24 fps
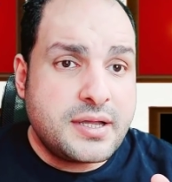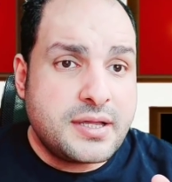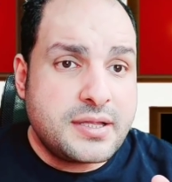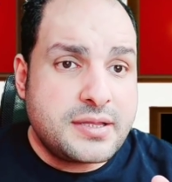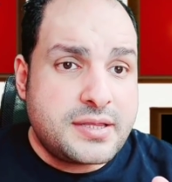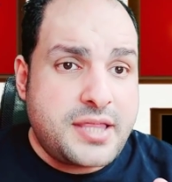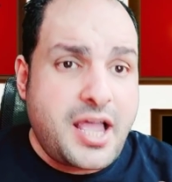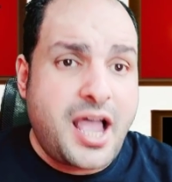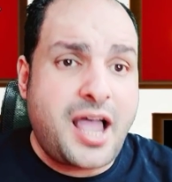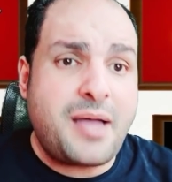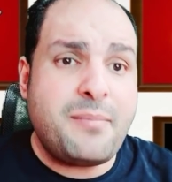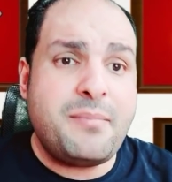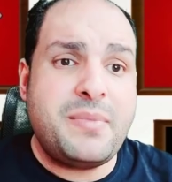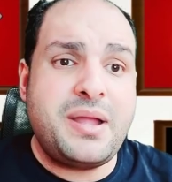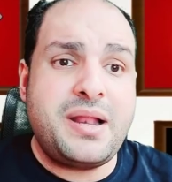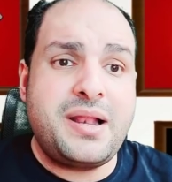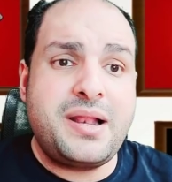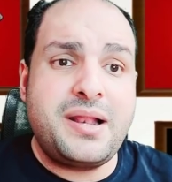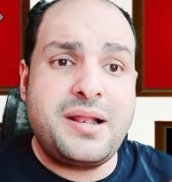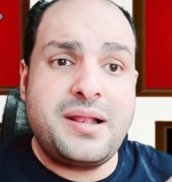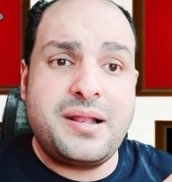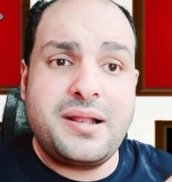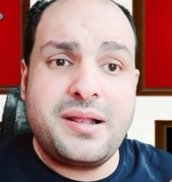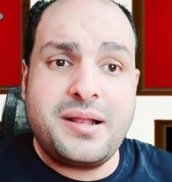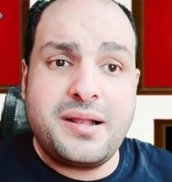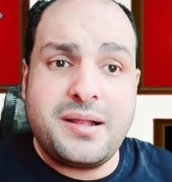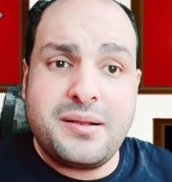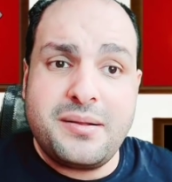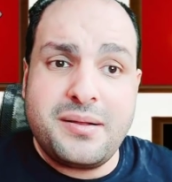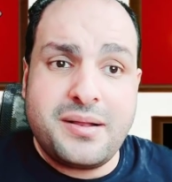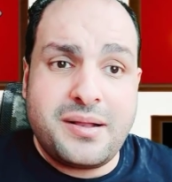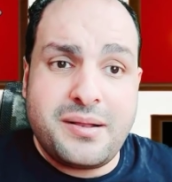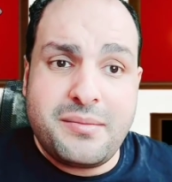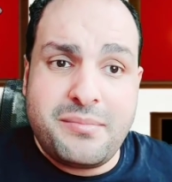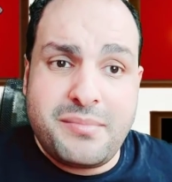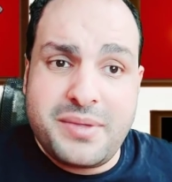تعمل
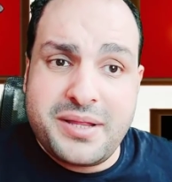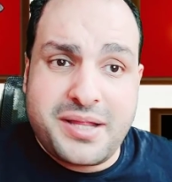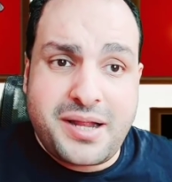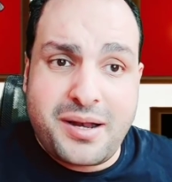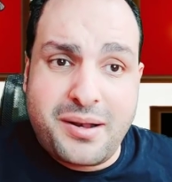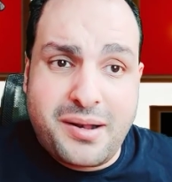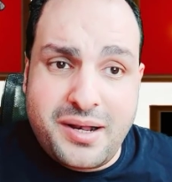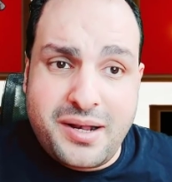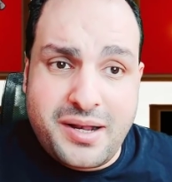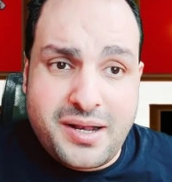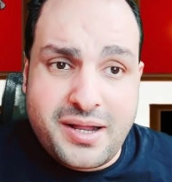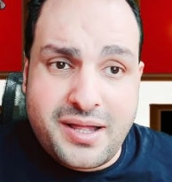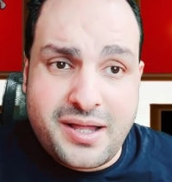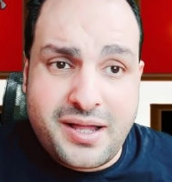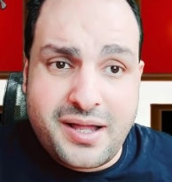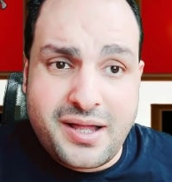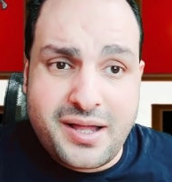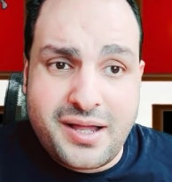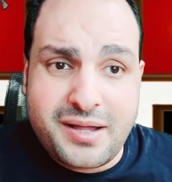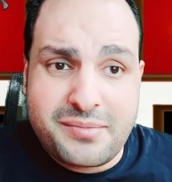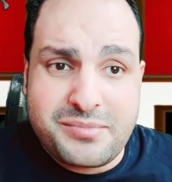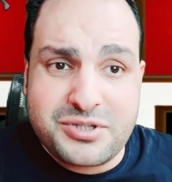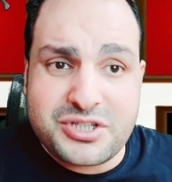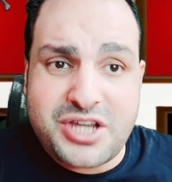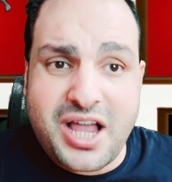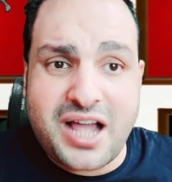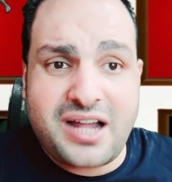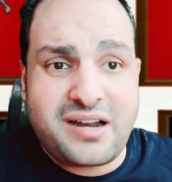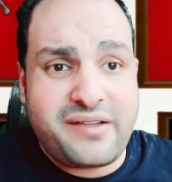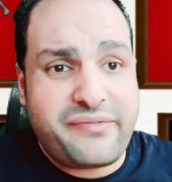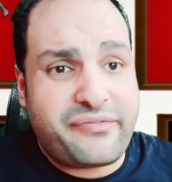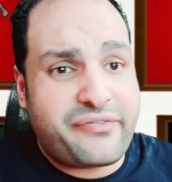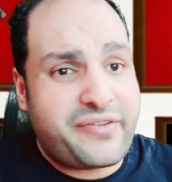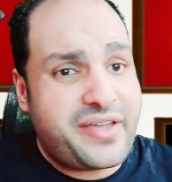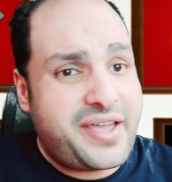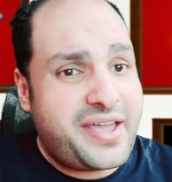من آه، مش
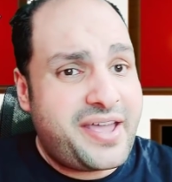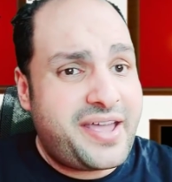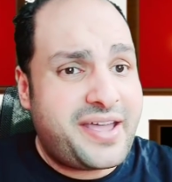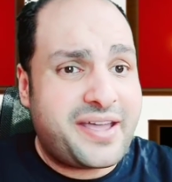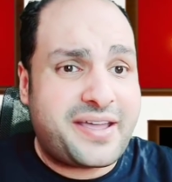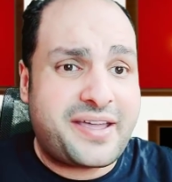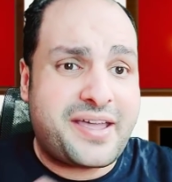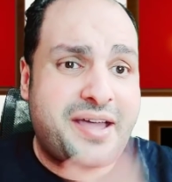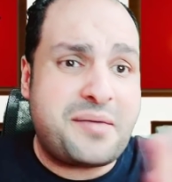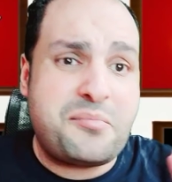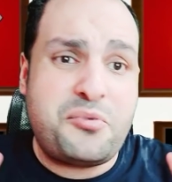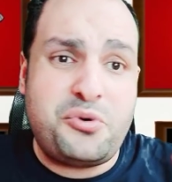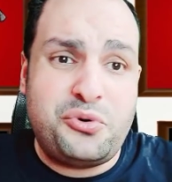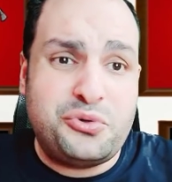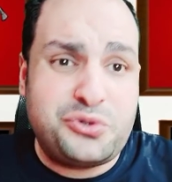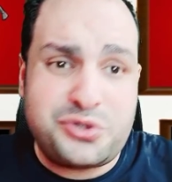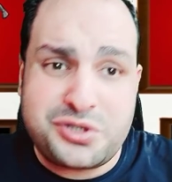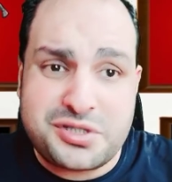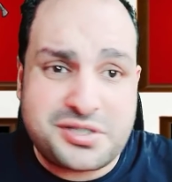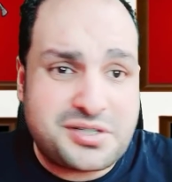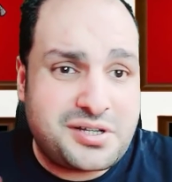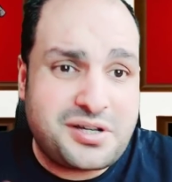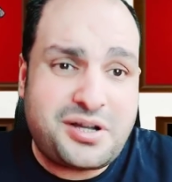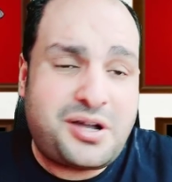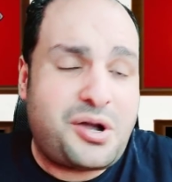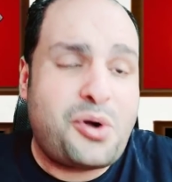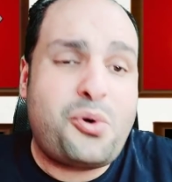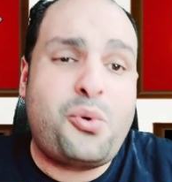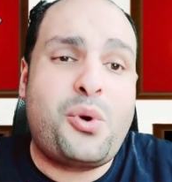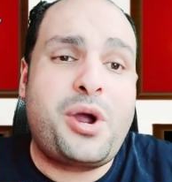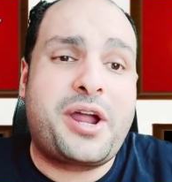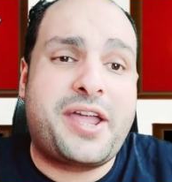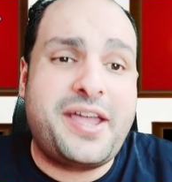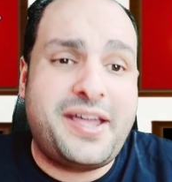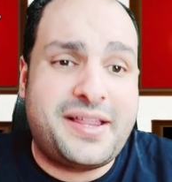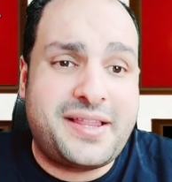عارف ايه جاموس
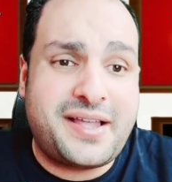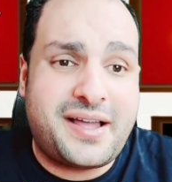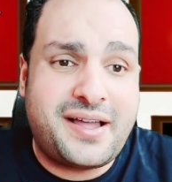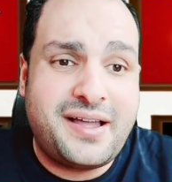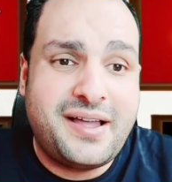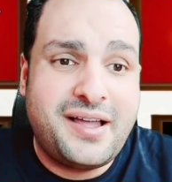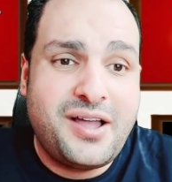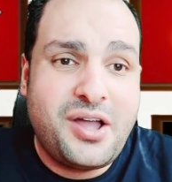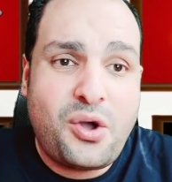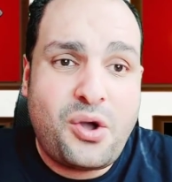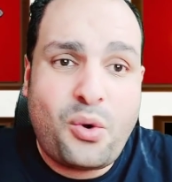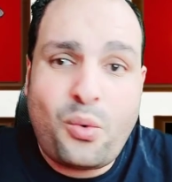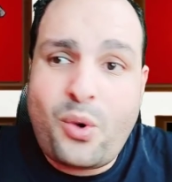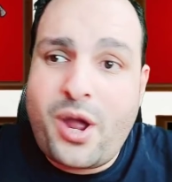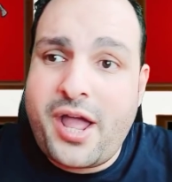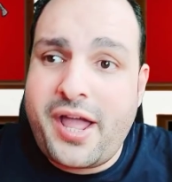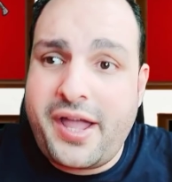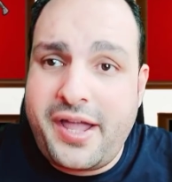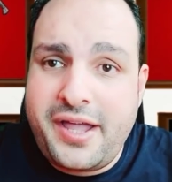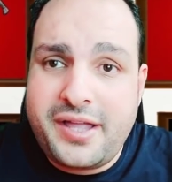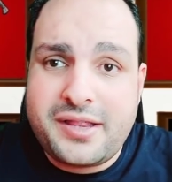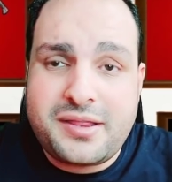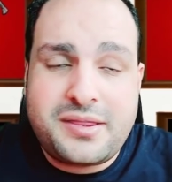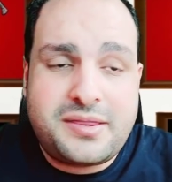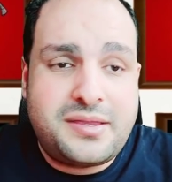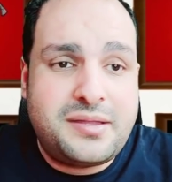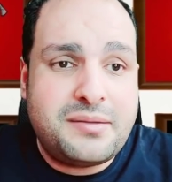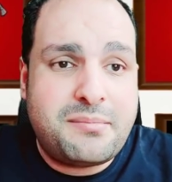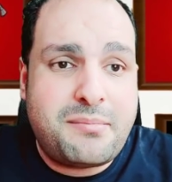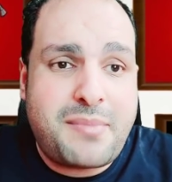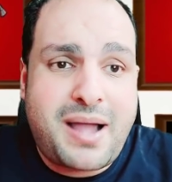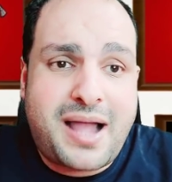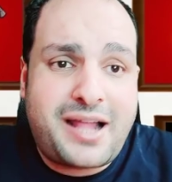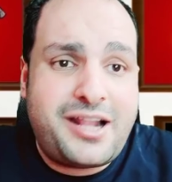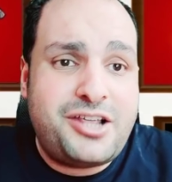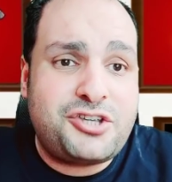هو كده واحد
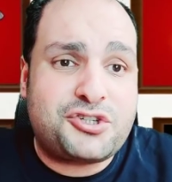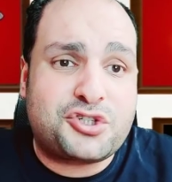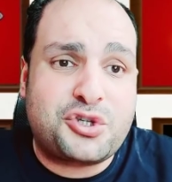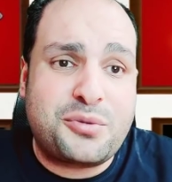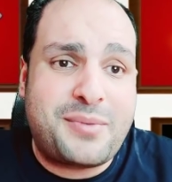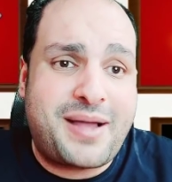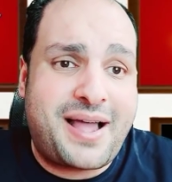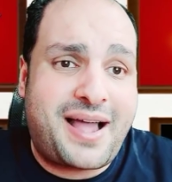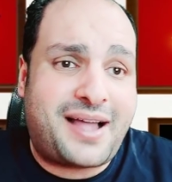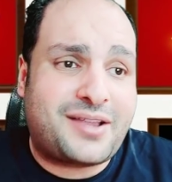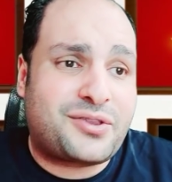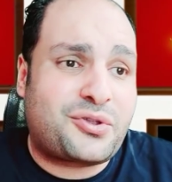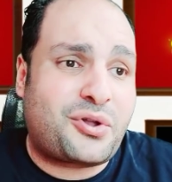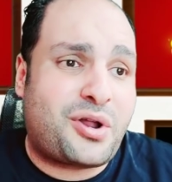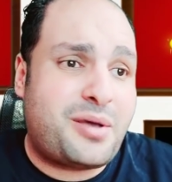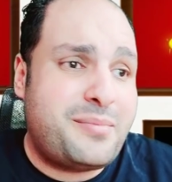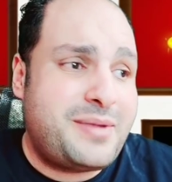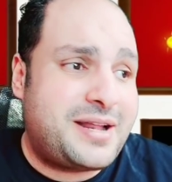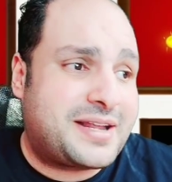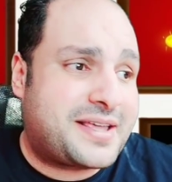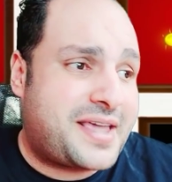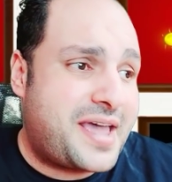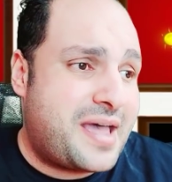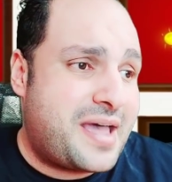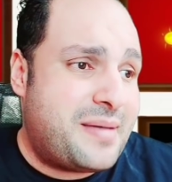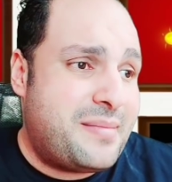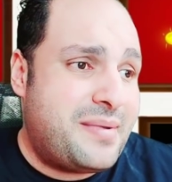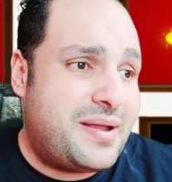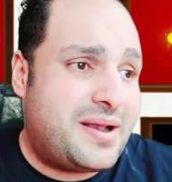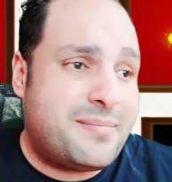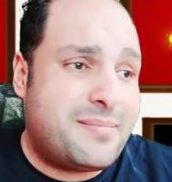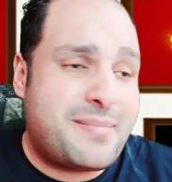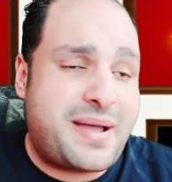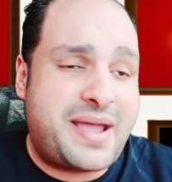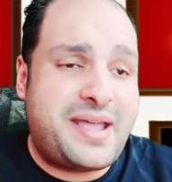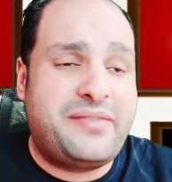معلش مع احترامي
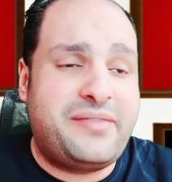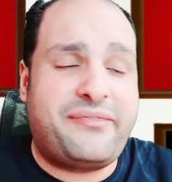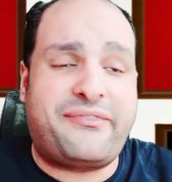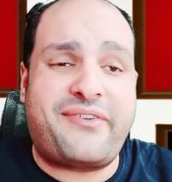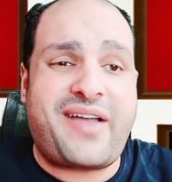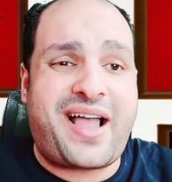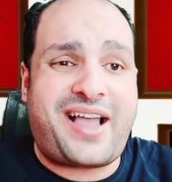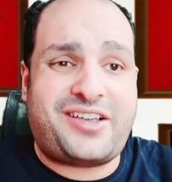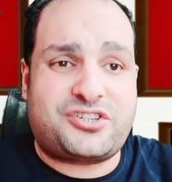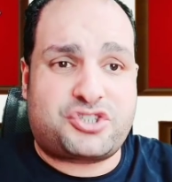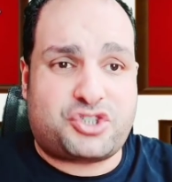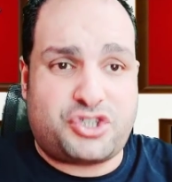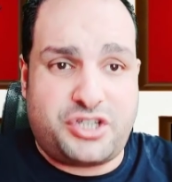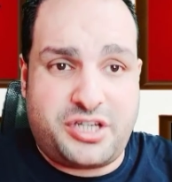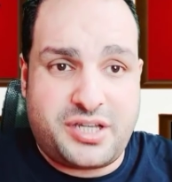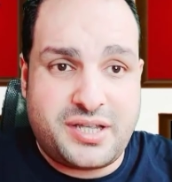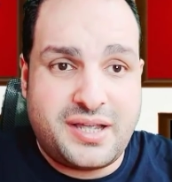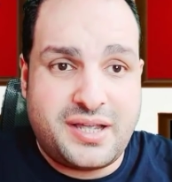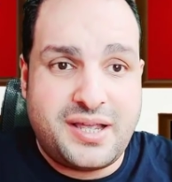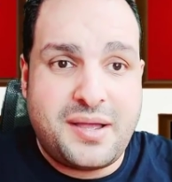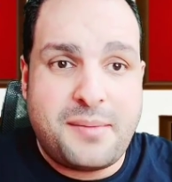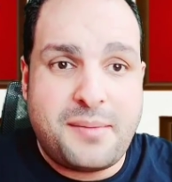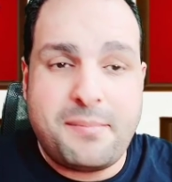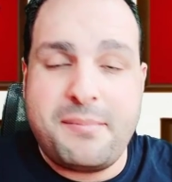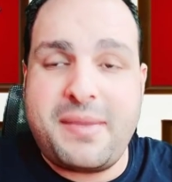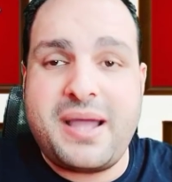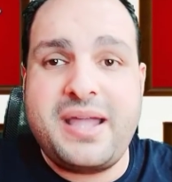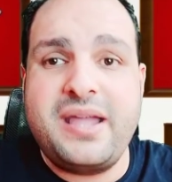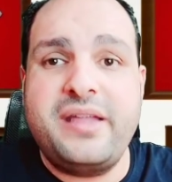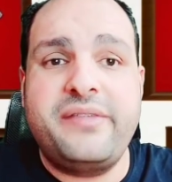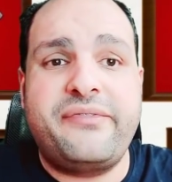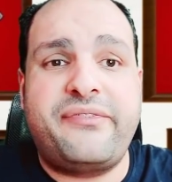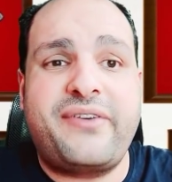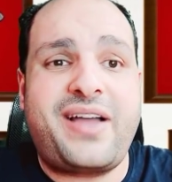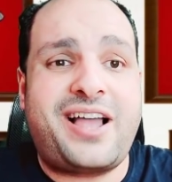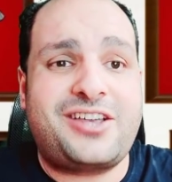الكامل ما ينفعش ما
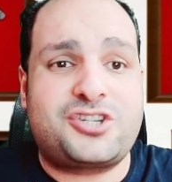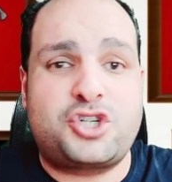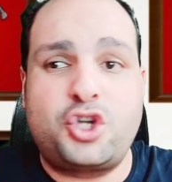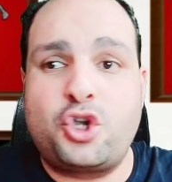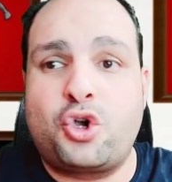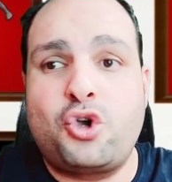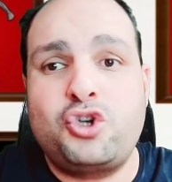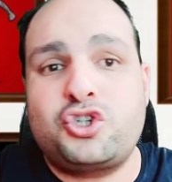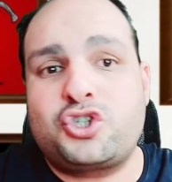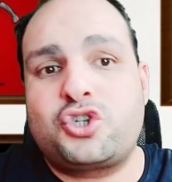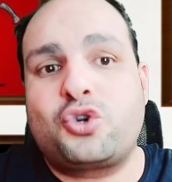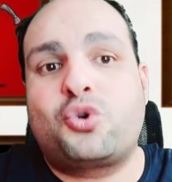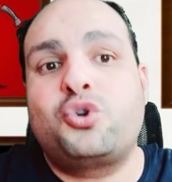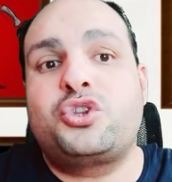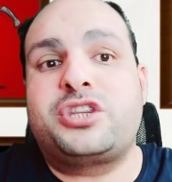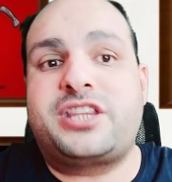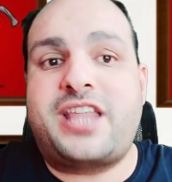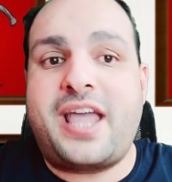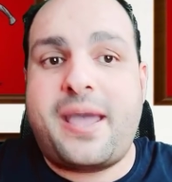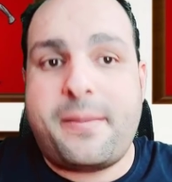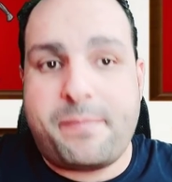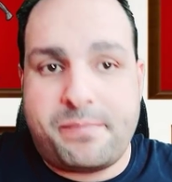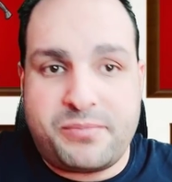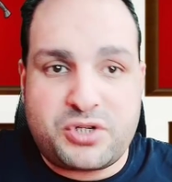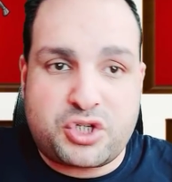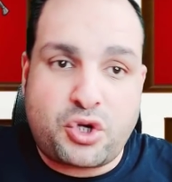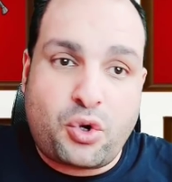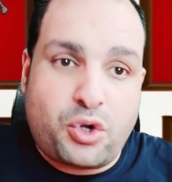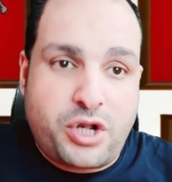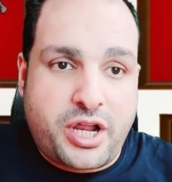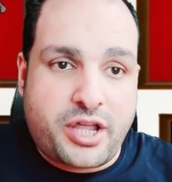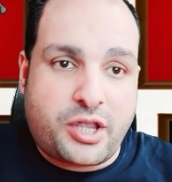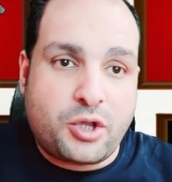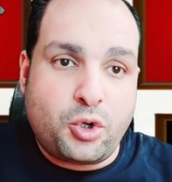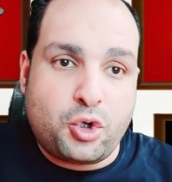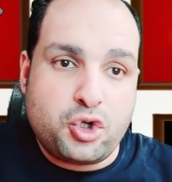ينفعش يخش كتاب مش هقول
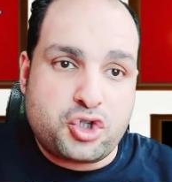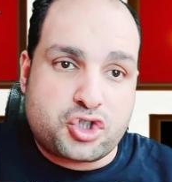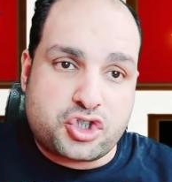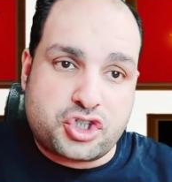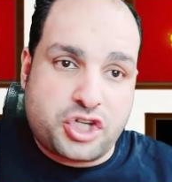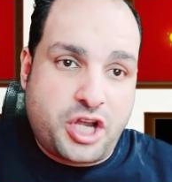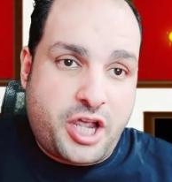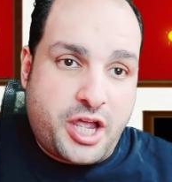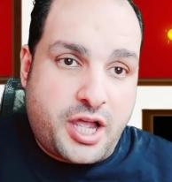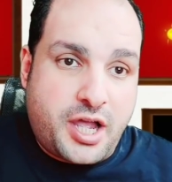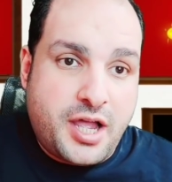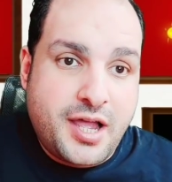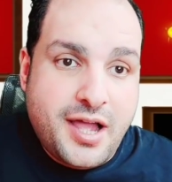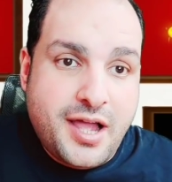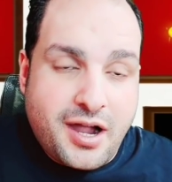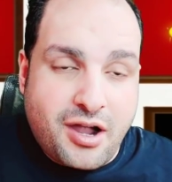لك يخش آه،